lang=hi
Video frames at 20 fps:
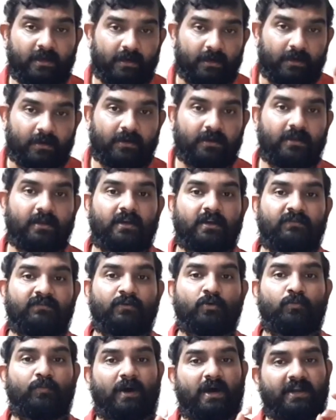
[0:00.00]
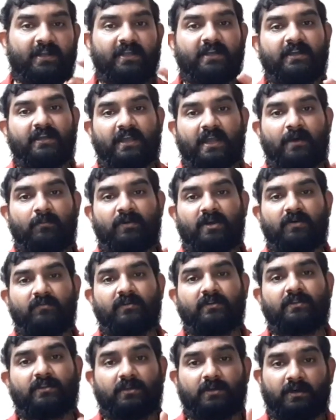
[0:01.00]
रियर व्यू पार्किंग कैमरा
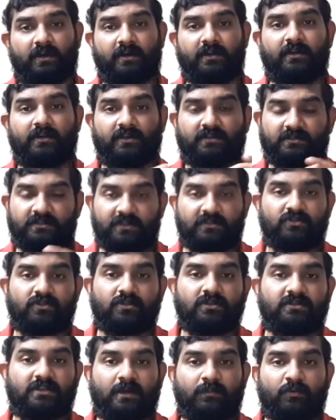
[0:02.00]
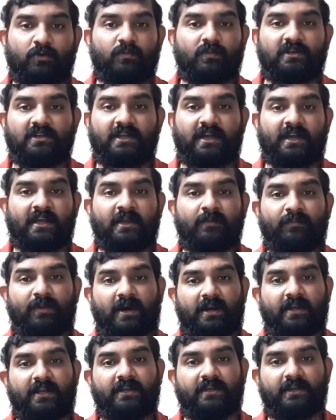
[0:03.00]
विथ रियर सेंसर्स आपको मिल जाएंगे
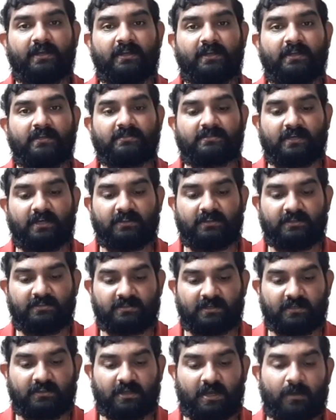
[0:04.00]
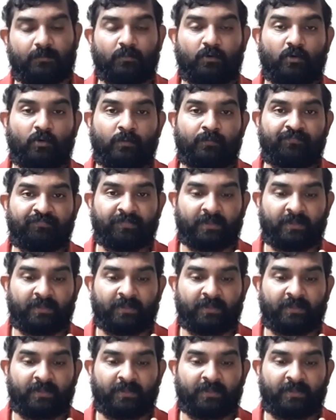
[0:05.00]
पार्किंग के लिए साथ ही साथ आपको